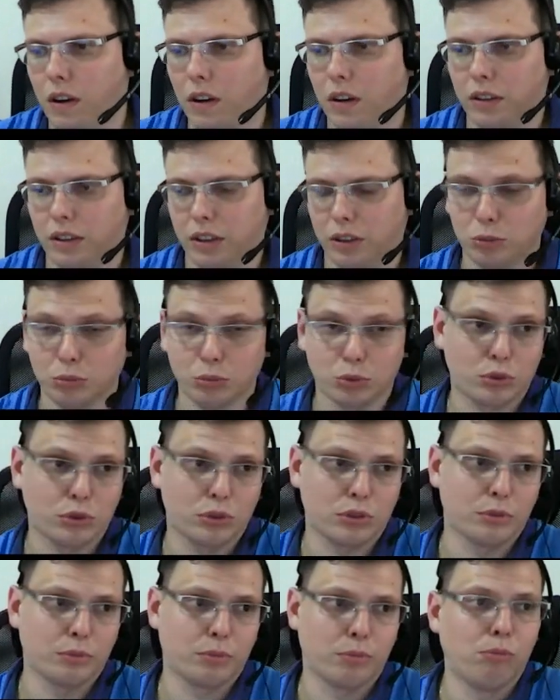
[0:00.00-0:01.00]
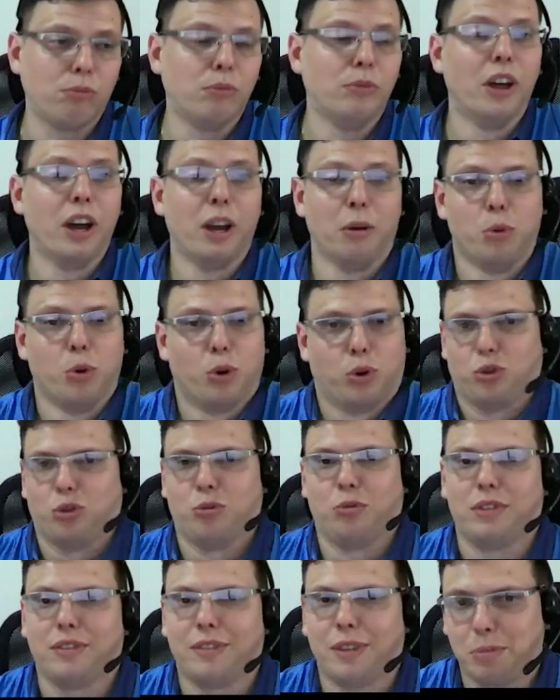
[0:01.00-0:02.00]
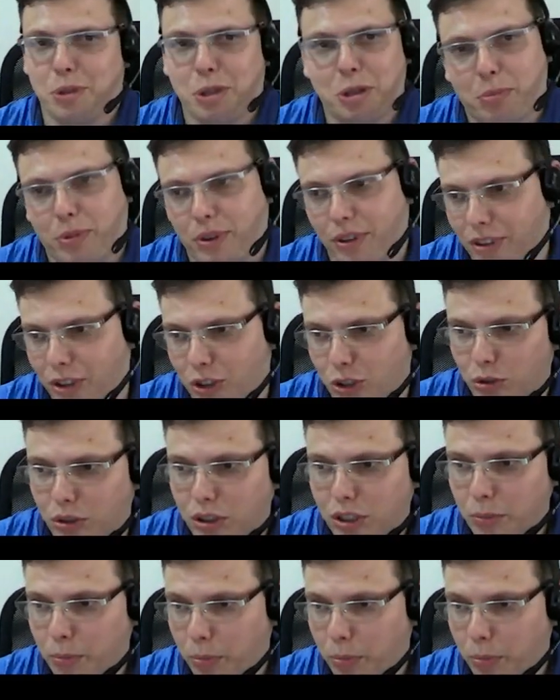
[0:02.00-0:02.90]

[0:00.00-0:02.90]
а, я думаю, что это, дай бог, чтобы это вообще произошло.